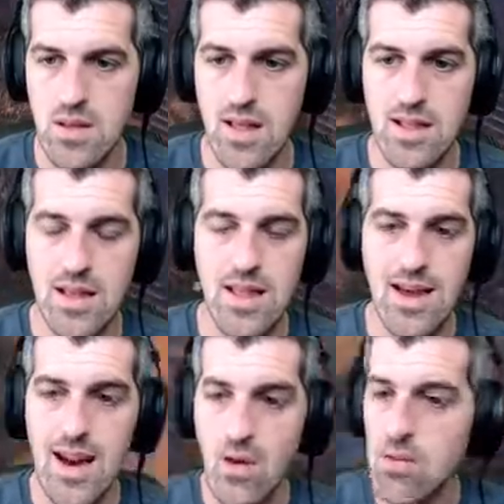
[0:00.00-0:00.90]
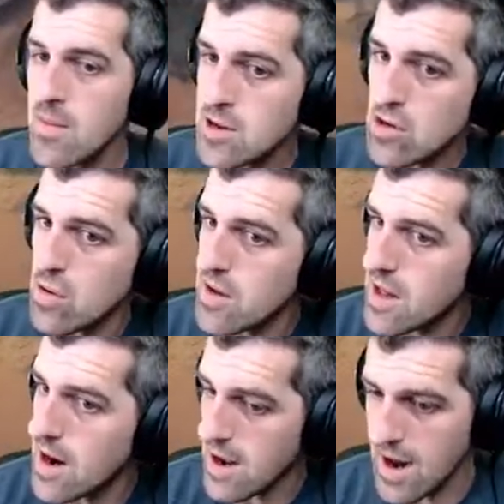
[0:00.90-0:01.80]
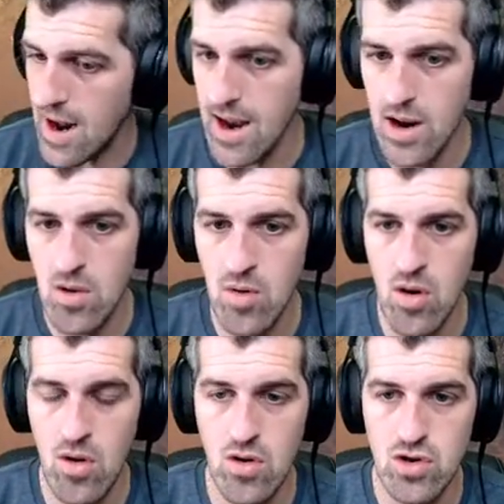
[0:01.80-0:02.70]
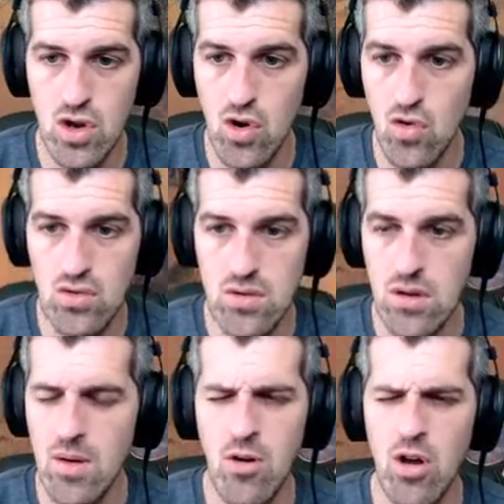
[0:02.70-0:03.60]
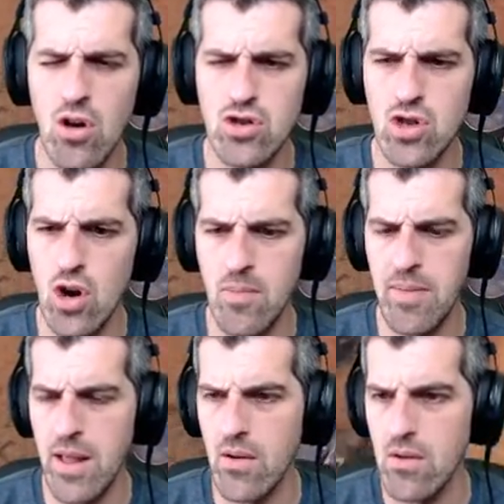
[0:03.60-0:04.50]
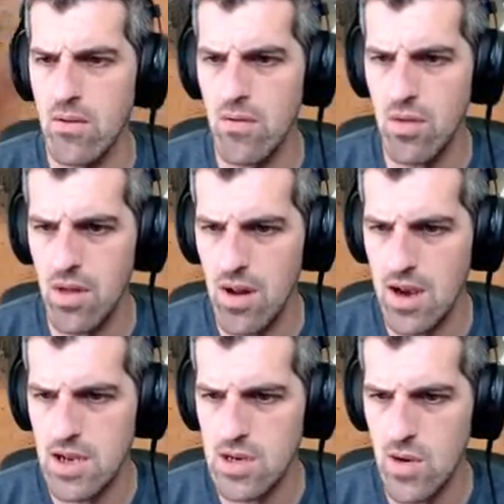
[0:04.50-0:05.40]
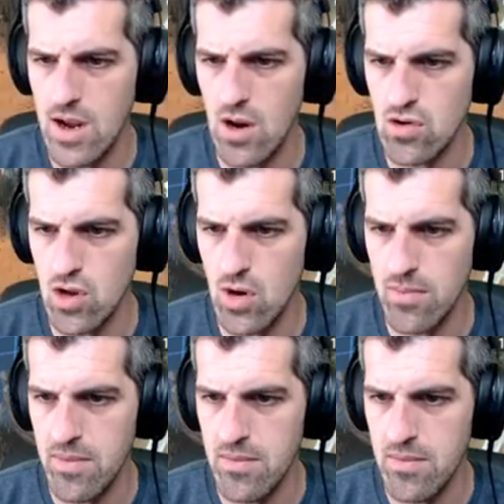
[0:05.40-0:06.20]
detecta que en algún momento estuviste en el canal, es como los loot, como los drop, perdón. Funcionan casi igual que los drop.